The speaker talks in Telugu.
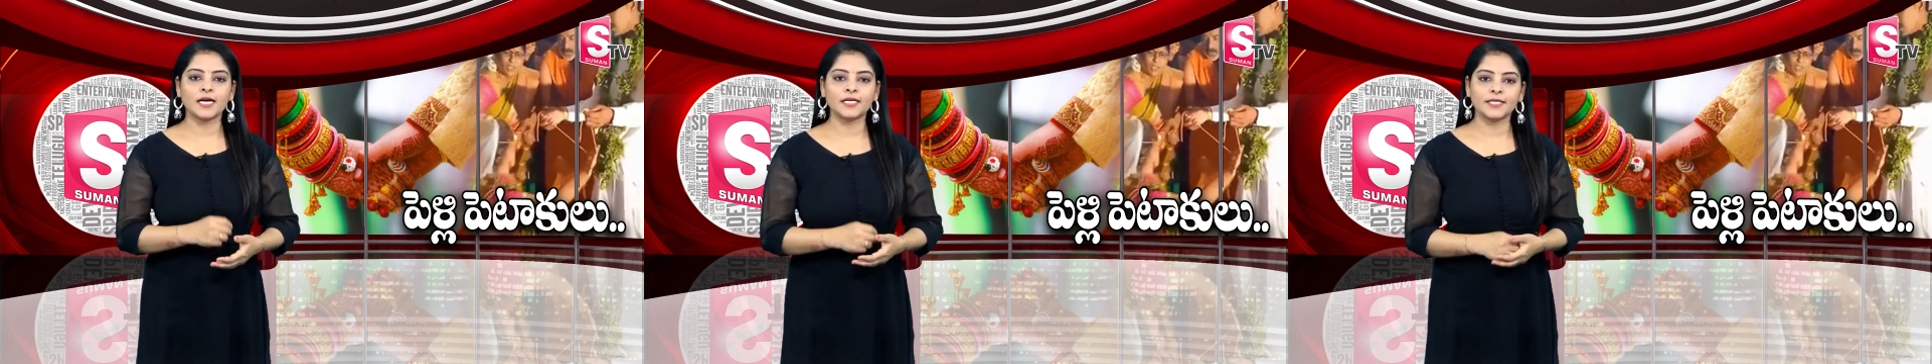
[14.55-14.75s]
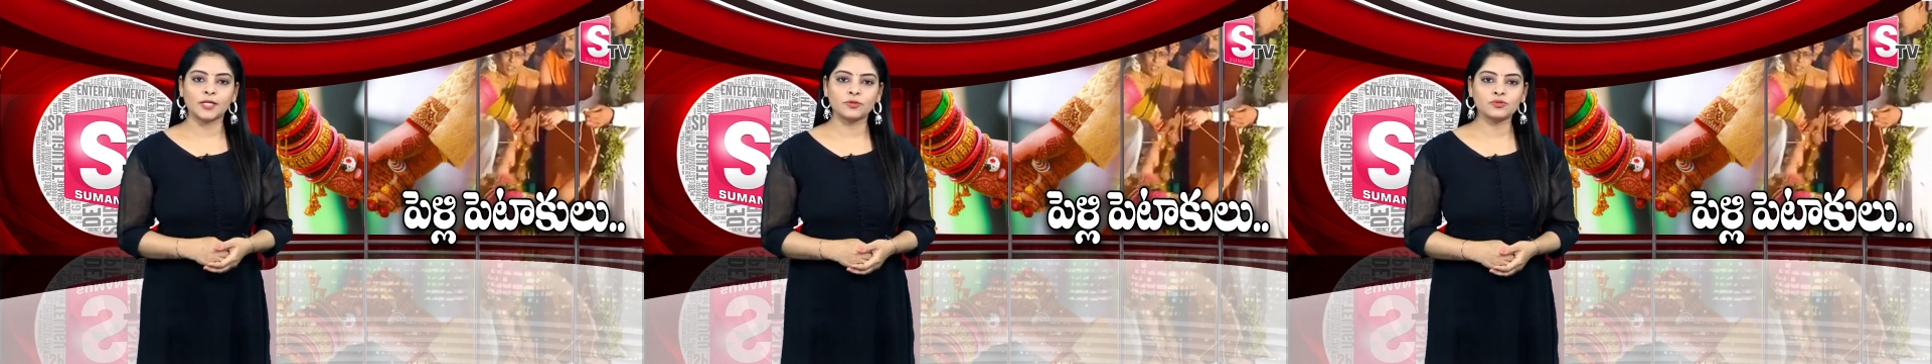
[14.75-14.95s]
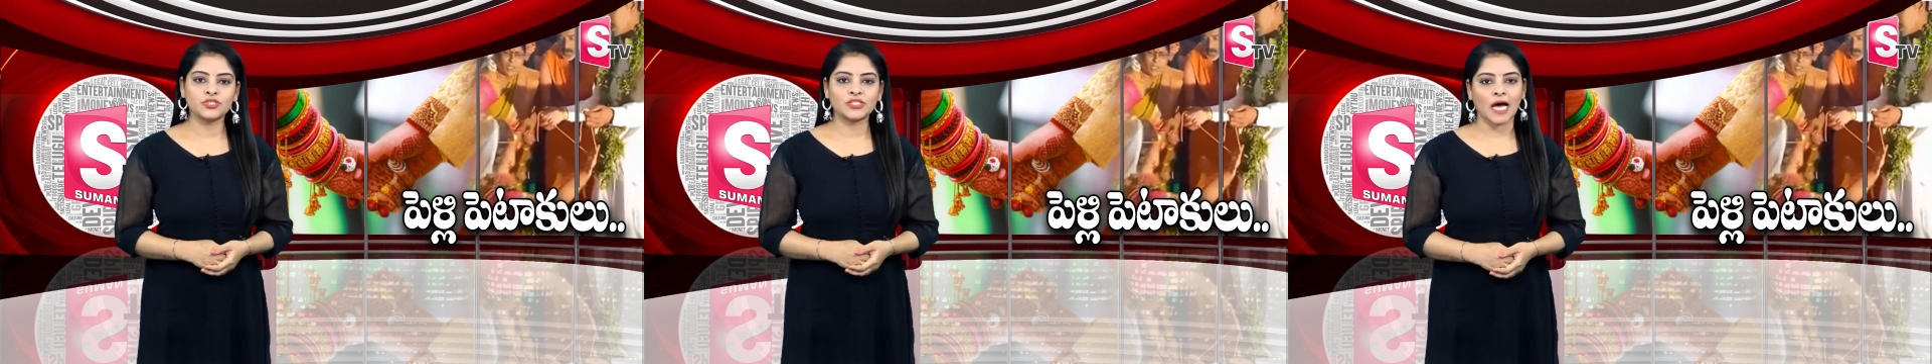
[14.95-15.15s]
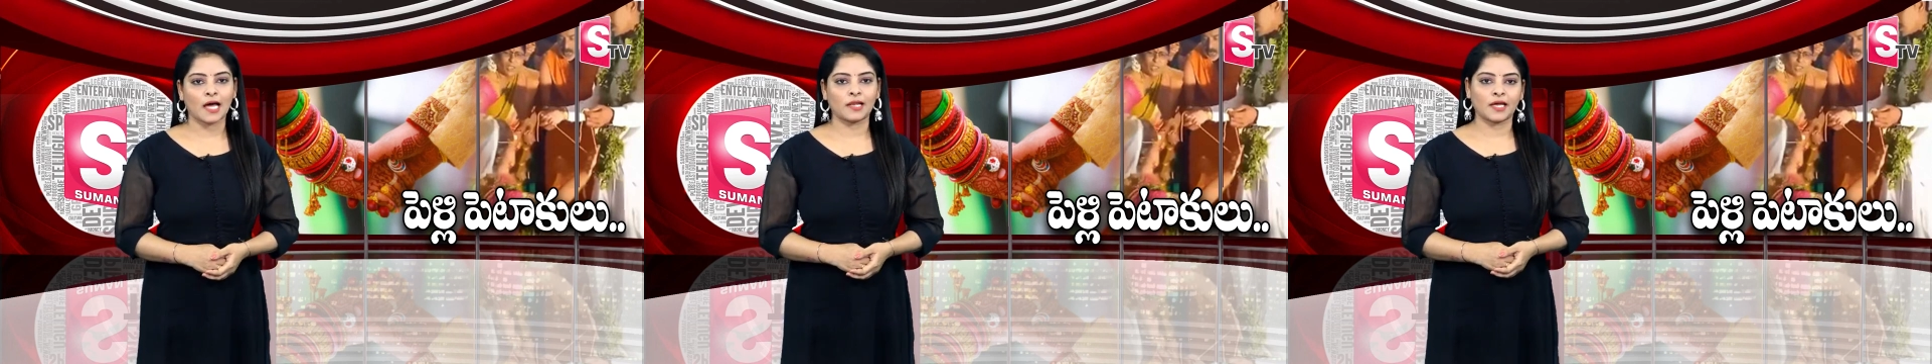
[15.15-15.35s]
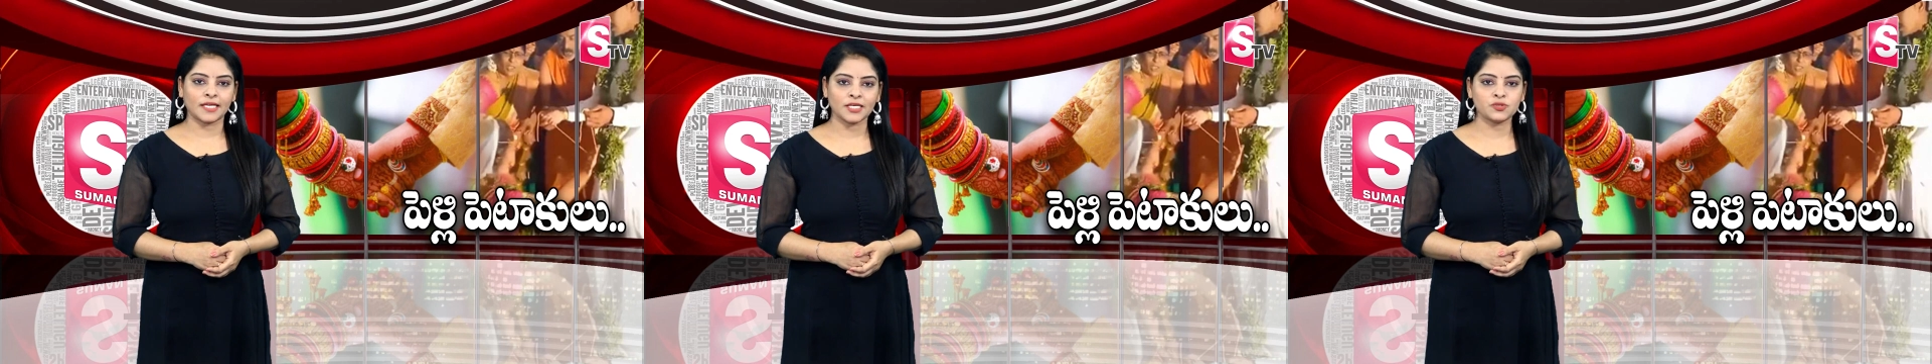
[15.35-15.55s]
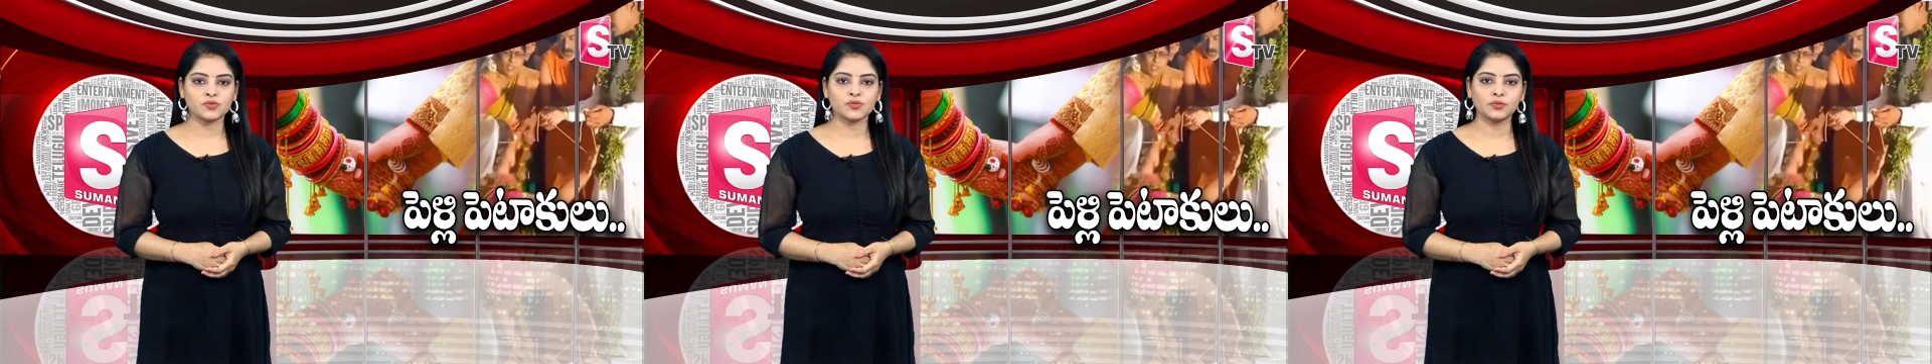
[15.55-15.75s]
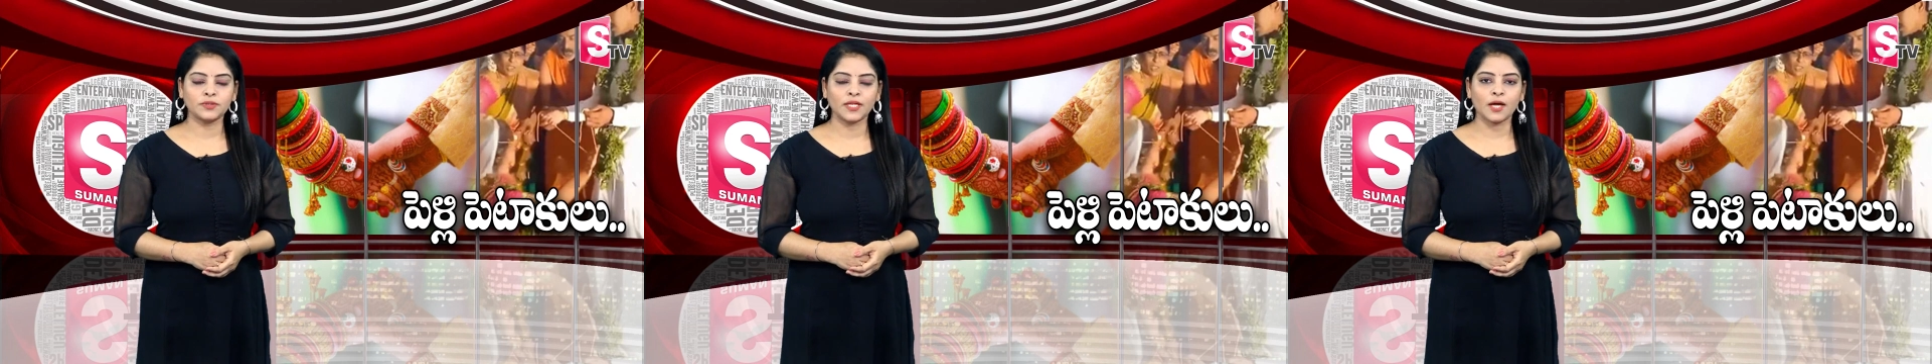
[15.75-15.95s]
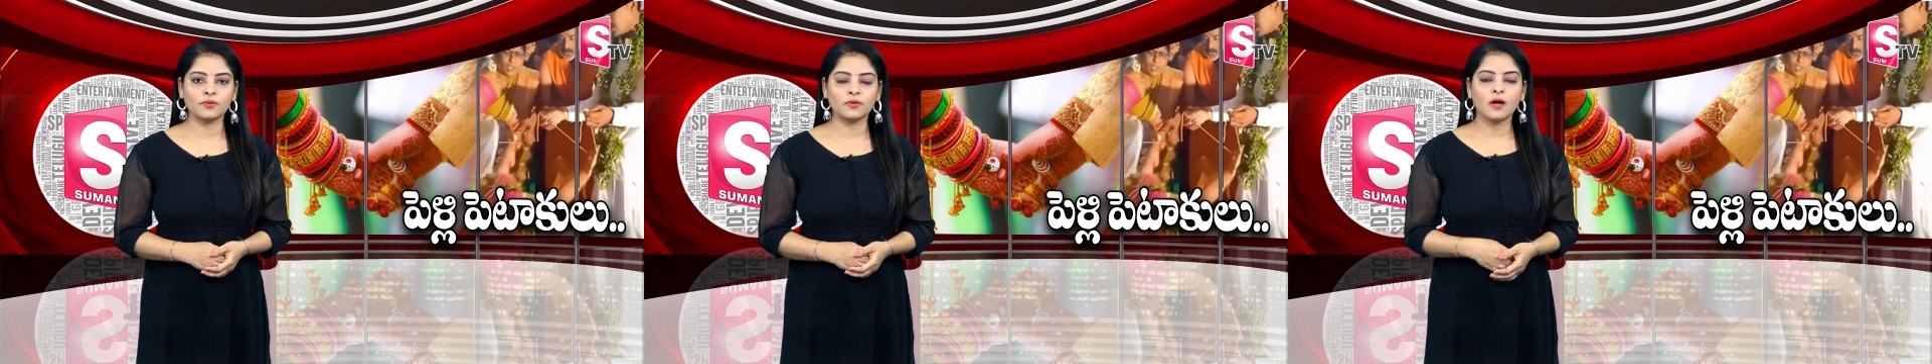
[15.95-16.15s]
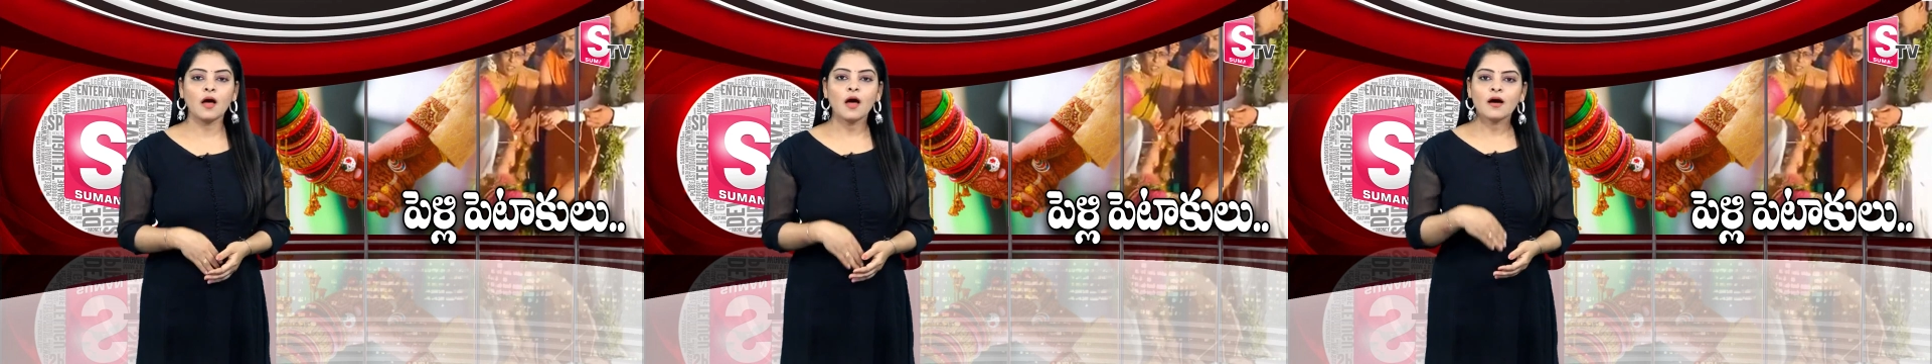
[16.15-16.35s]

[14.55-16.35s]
ఘటనలు చాలానే చూసుంటారు